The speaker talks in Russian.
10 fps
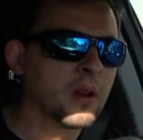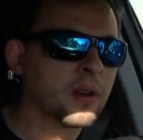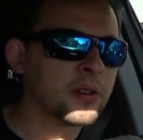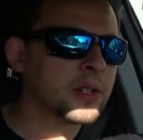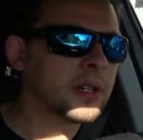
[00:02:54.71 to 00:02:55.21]

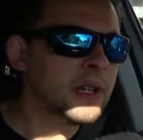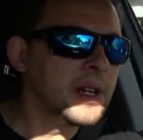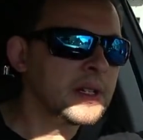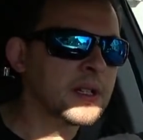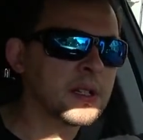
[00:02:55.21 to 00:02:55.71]
Короче, гриль
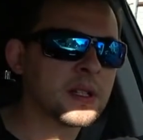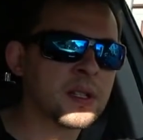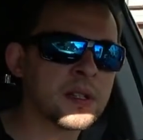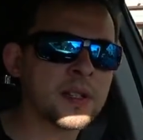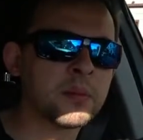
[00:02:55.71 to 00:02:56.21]
я,
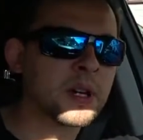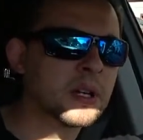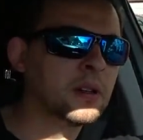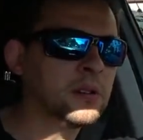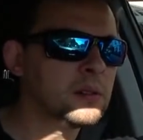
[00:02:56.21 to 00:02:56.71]
естественно, не
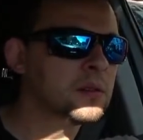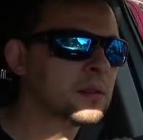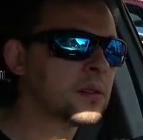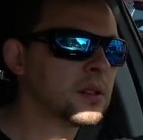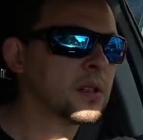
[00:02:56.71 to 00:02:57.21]
собрал.
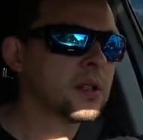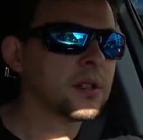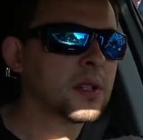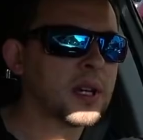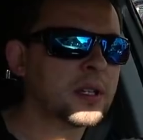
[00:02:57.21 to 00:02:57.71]

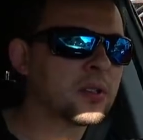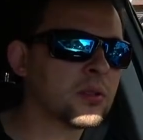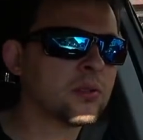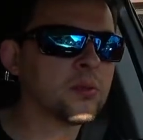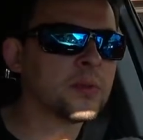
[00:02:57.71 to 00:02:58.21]
Начал
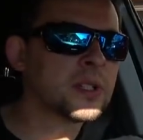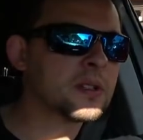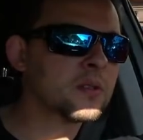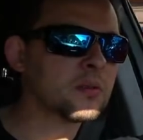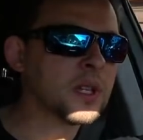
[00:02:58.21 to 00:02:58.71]
думать,
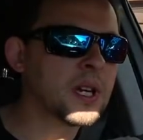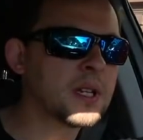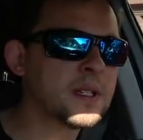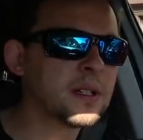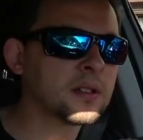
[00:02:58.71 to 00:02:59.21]
куда
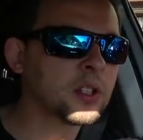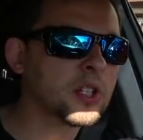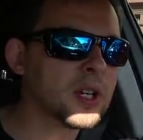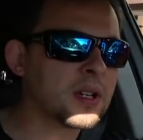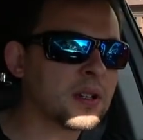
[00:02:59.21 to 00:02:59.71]
я дел
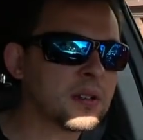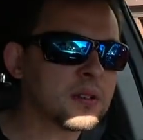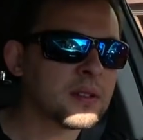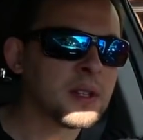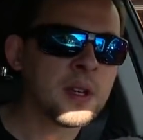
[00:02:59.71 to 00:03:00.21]
чек.
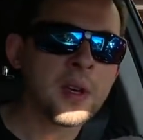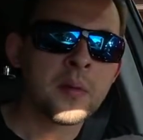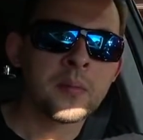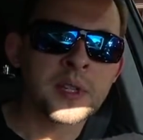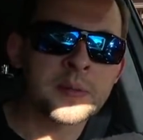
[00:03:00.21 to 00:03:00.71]

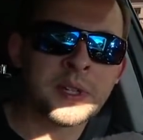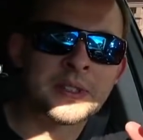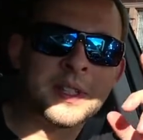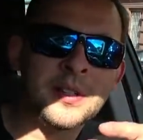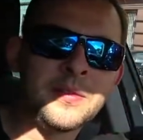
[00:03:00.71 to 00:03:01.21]

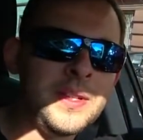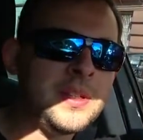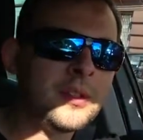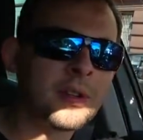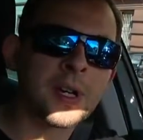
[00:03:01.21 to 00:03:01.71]
Посмотрел
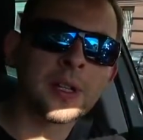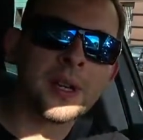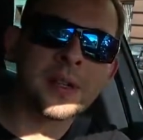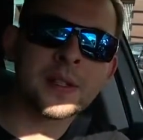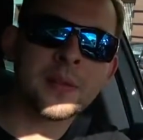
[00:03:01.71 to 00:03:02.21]
видео,
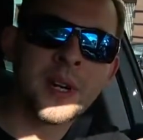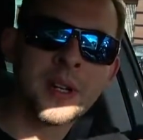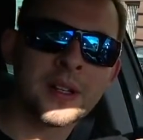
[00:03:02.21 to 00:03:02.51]
когда я снимал